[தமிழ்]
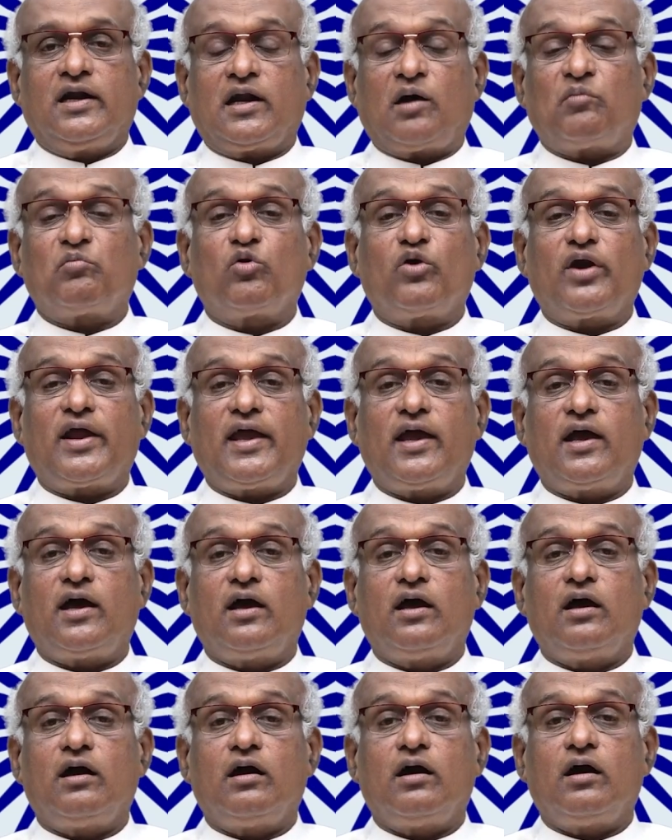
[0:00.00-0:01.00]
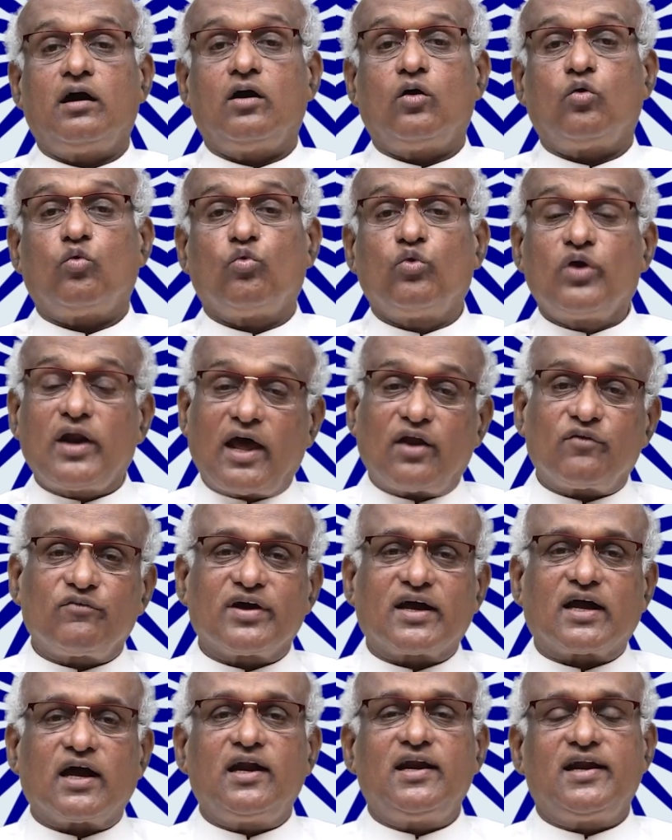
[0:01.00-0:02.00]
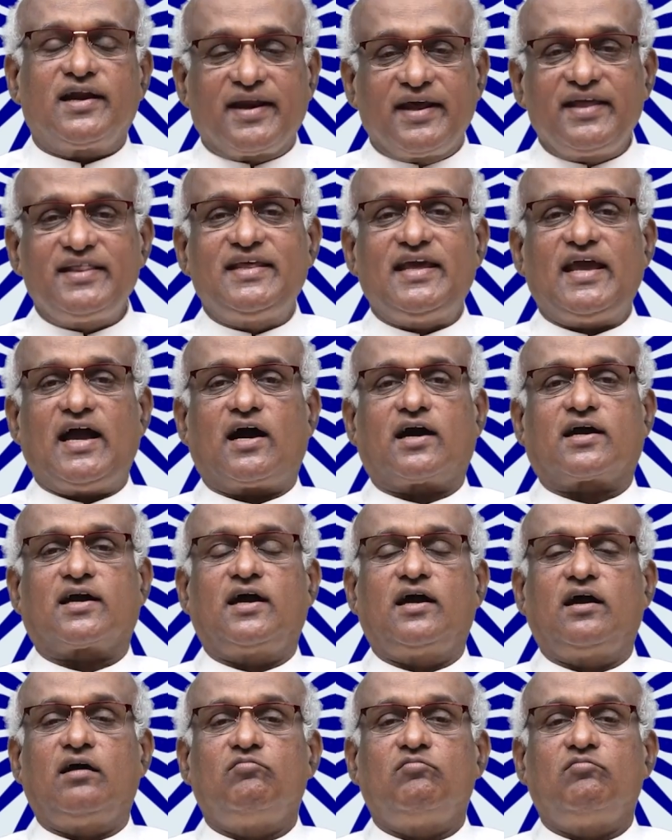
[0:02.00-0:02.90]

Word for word: நம்மளுடைய உணர்வுகள் ரீதியாக